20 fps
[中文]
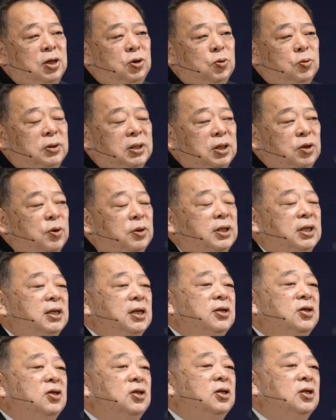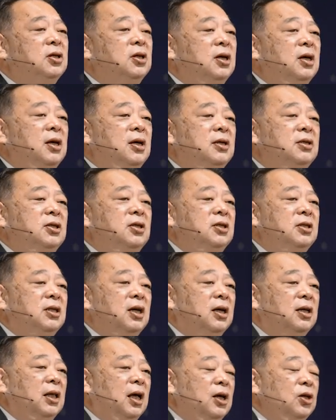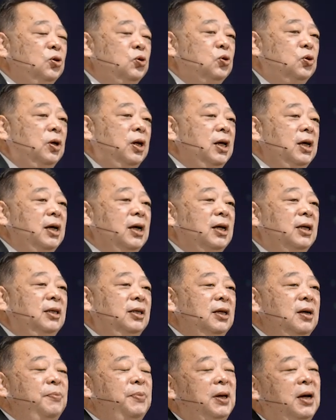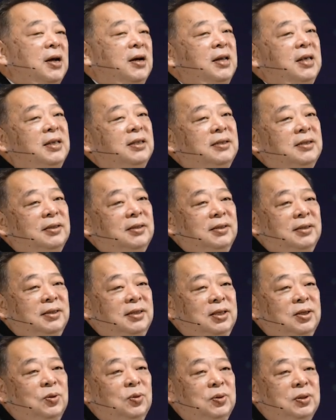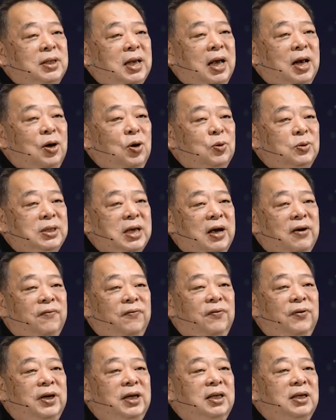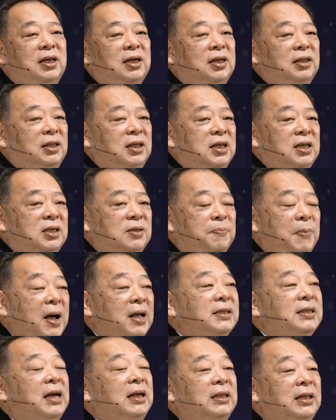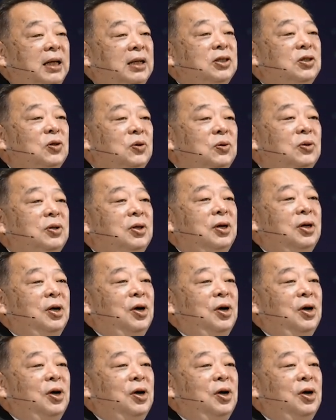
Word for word: 耶稣针对这件事，事实上他举了一个很特别的例子，记录在路加福音的第十八章当中。